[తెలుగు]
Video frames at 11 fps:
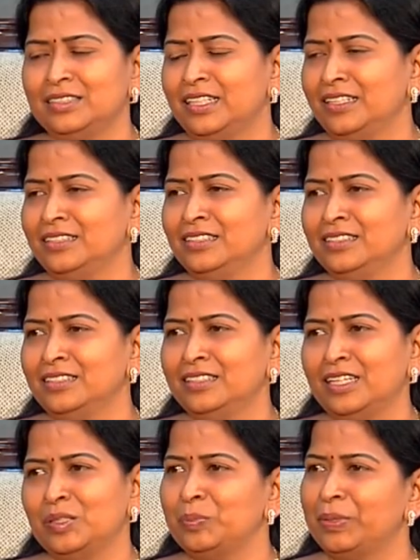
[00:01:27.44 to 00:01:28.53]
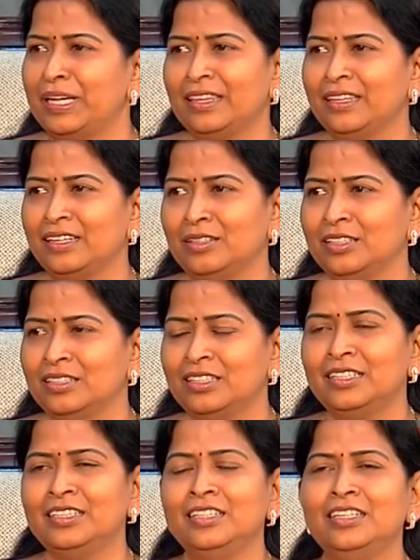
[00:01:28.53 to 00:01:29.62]
అరేంజ్ చేసిన తర్వాత బయలుదేరాను
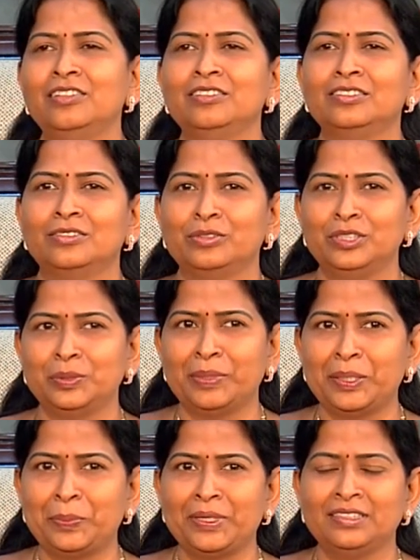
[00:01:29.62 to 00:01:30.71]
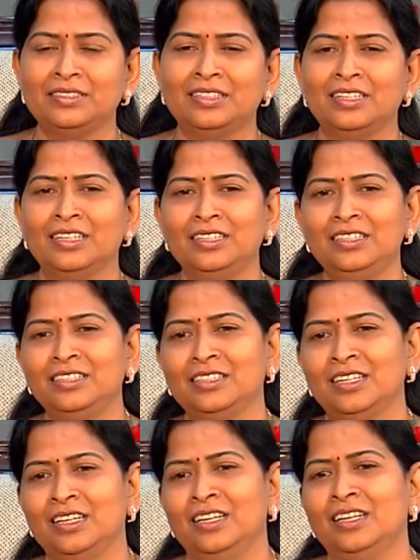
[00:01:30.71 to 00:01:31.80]
అంటే నేను కొంచెం భయపడుతున్నానని
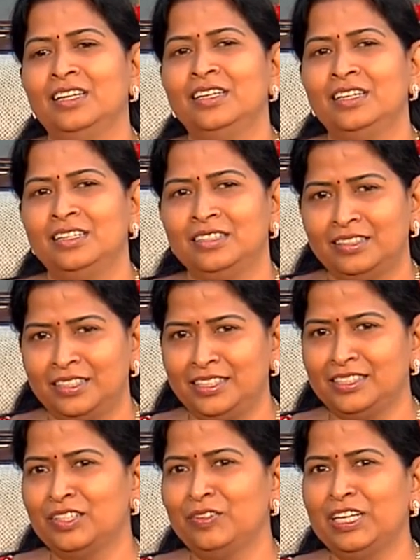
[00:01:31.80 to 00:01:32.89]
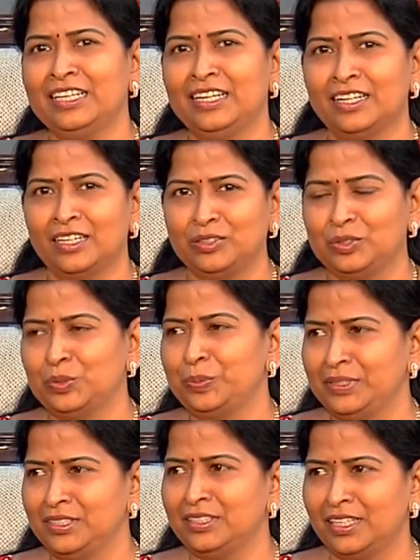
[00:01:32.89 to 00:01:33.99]
తీసుకువెళ్ళి అక్కడ
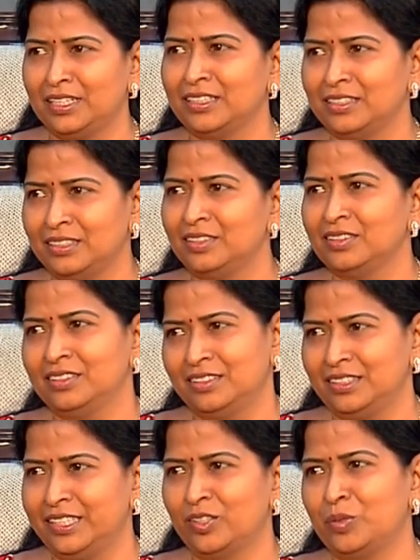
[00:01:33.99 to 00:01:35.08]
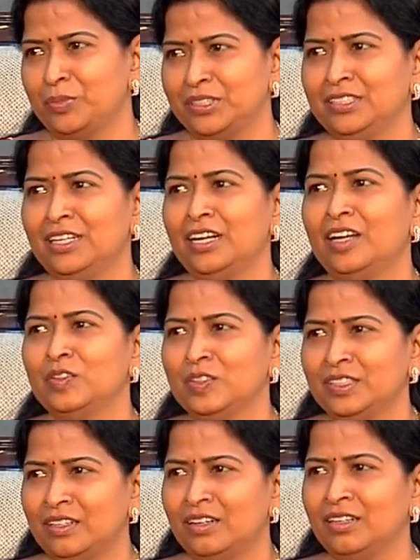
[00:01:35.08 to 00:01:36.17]
చూపించి తన అకామిడేషన్ ఎలా
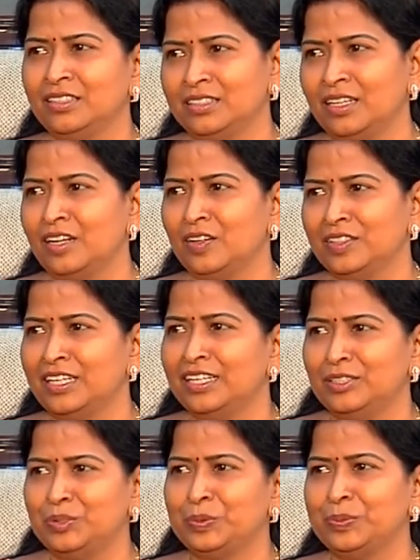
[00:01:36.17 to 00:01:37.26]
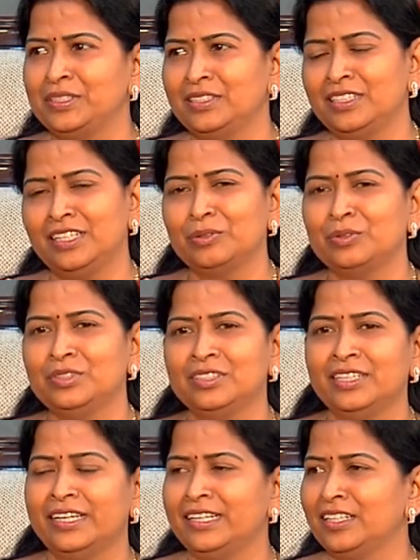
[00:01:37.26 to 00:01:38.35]
ఉంది కాలేజ్ ఎలా ఉంది అన్నీ చూపిస్తే నేను కొంచెం
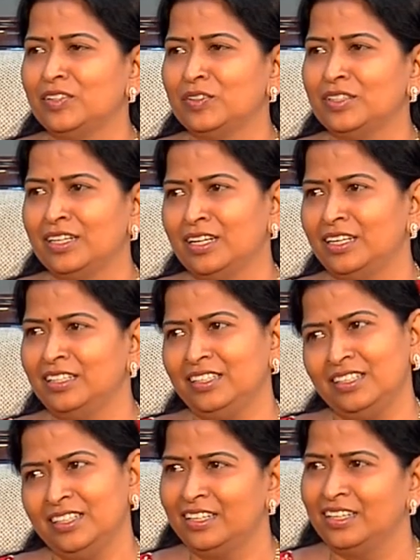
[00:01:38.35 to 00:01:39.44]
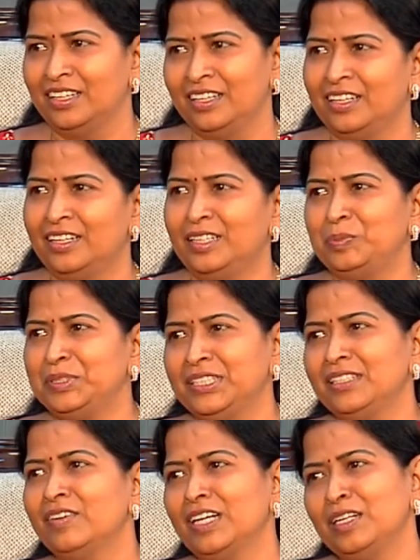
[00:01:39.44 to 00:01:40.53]
ధైర్యంగా ఉంటానని
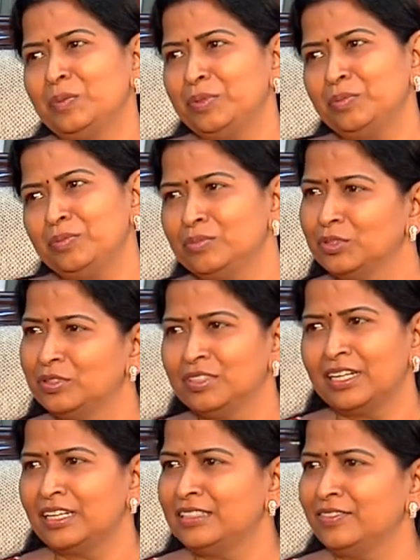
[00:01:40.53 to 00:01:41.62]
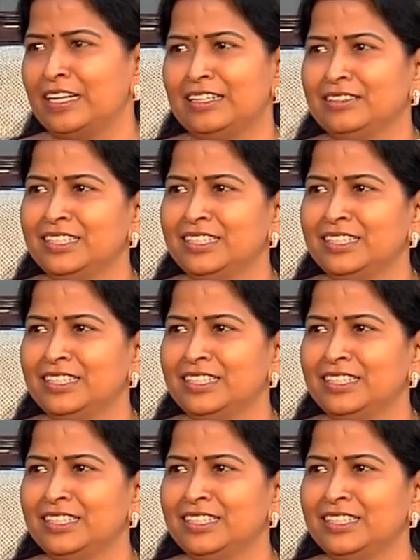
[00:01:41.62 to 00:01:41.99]
అడ్మిషన్కి వెళ్ళినప్పుడు ముగ్గురం కలిసి వెళ్ళడం